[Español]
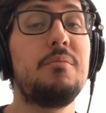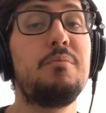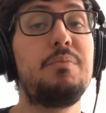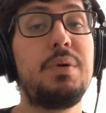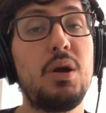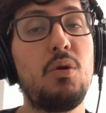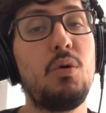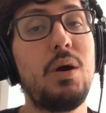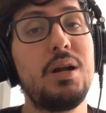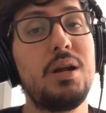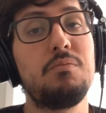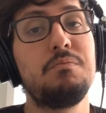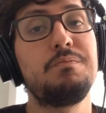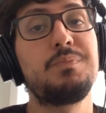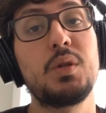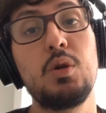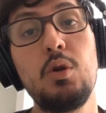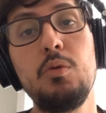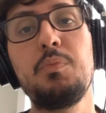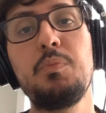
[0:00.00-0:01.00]
pero bueno,
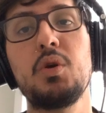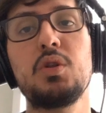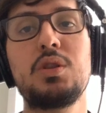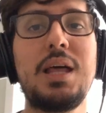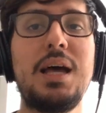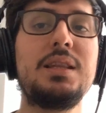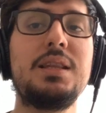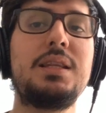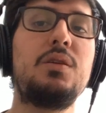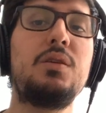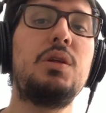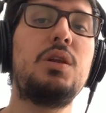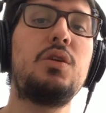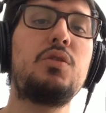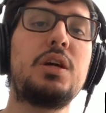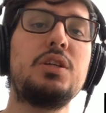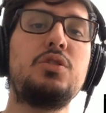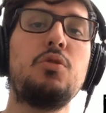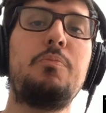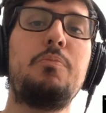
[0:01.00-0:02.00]
lo importante no es lo
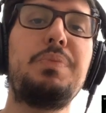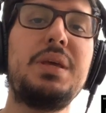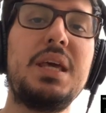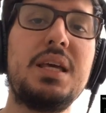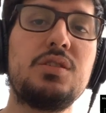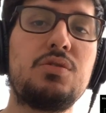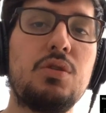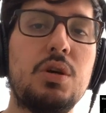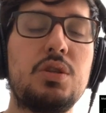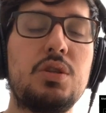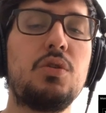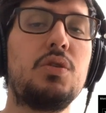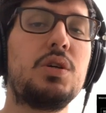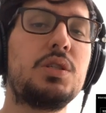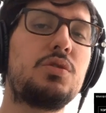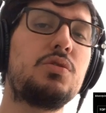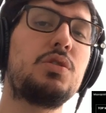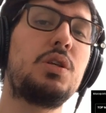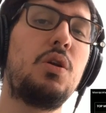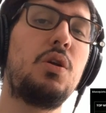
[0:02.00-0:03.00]
que yo pienso de todo
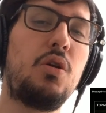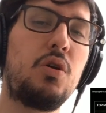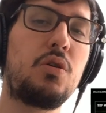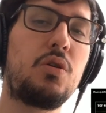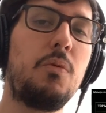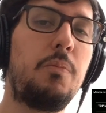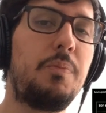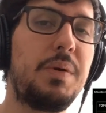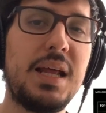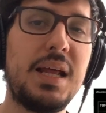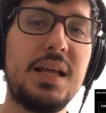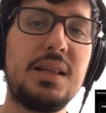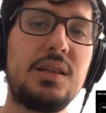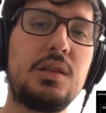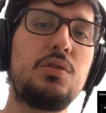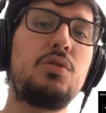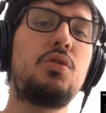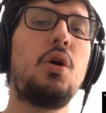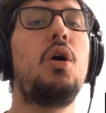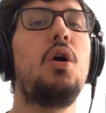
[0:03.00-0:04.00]
esto, sino lo que
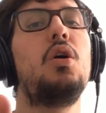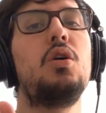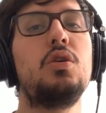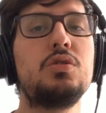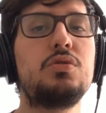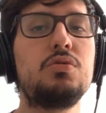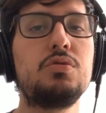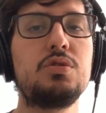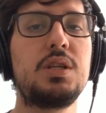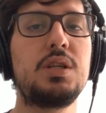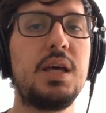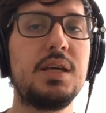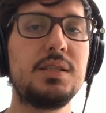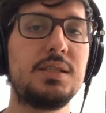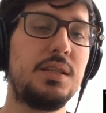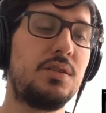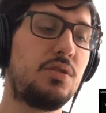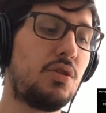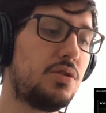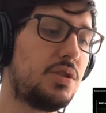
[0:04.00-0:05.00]
opinan todos ustedes.
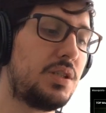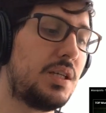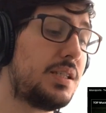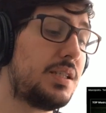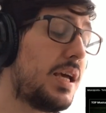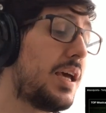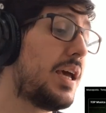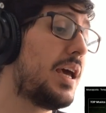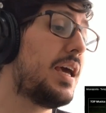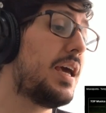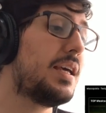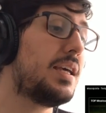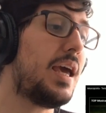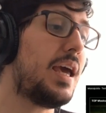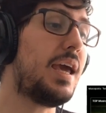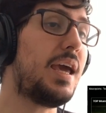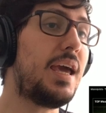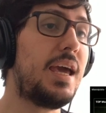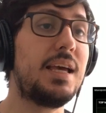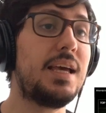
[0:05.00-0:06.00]
Entonces,
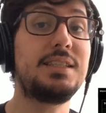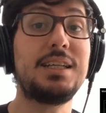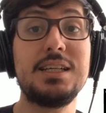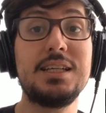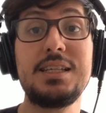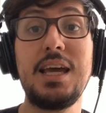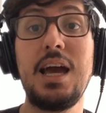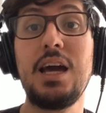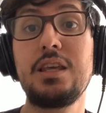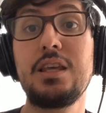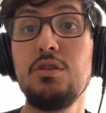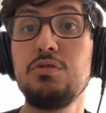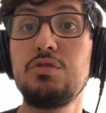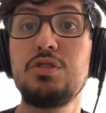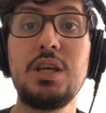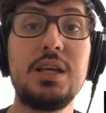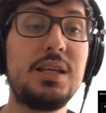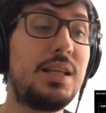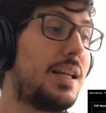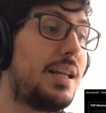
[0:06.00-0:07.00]
eh, ya sea que a
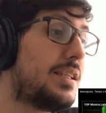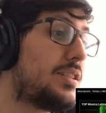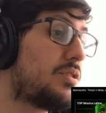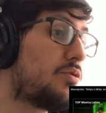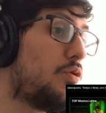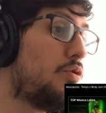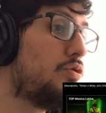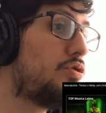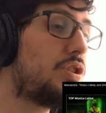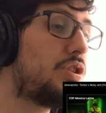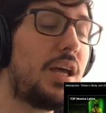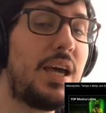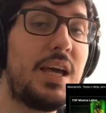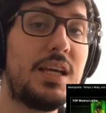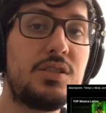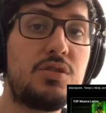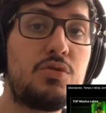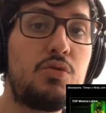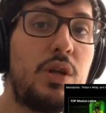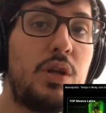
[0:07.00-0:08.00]
ustedes les guste
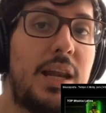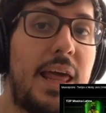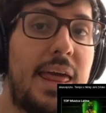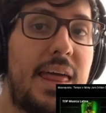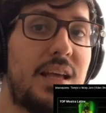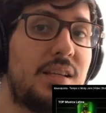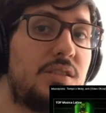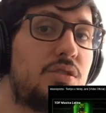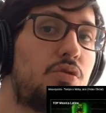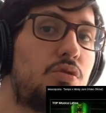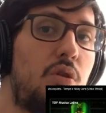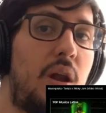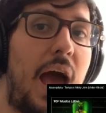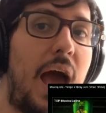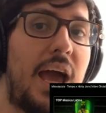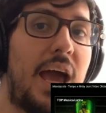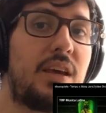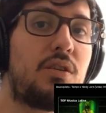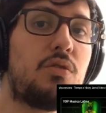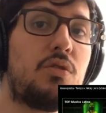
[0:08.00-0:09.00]
esto y le den su
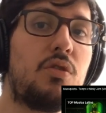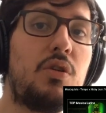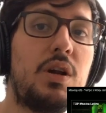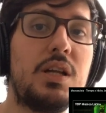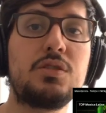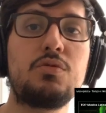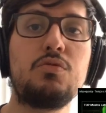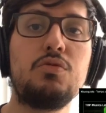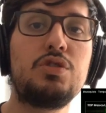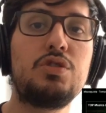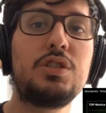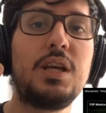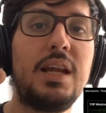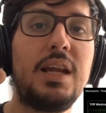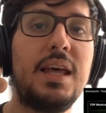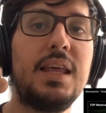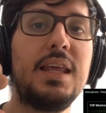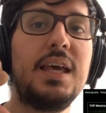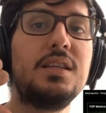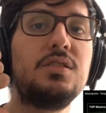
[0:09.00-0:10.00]
like o no les guste y
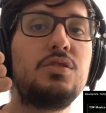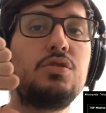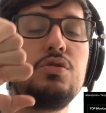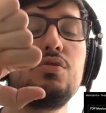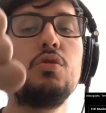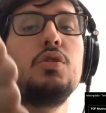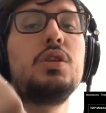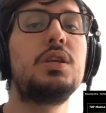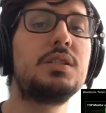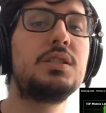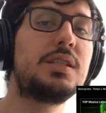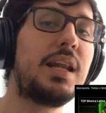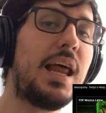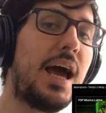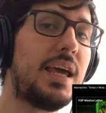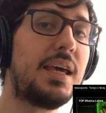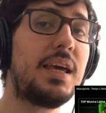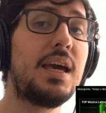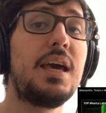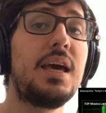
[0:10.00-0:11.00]
le den su
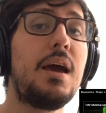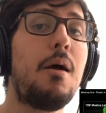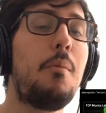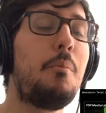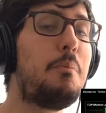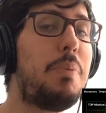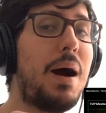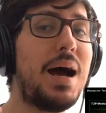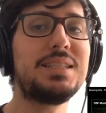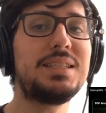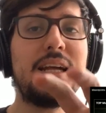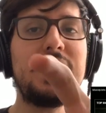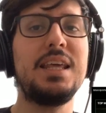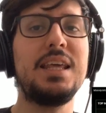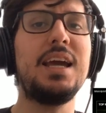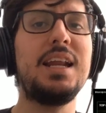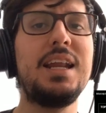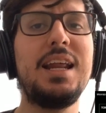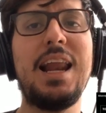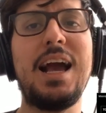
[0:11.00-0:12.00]
dislike, vayan y
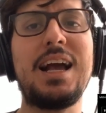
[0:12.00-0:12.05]
dejen en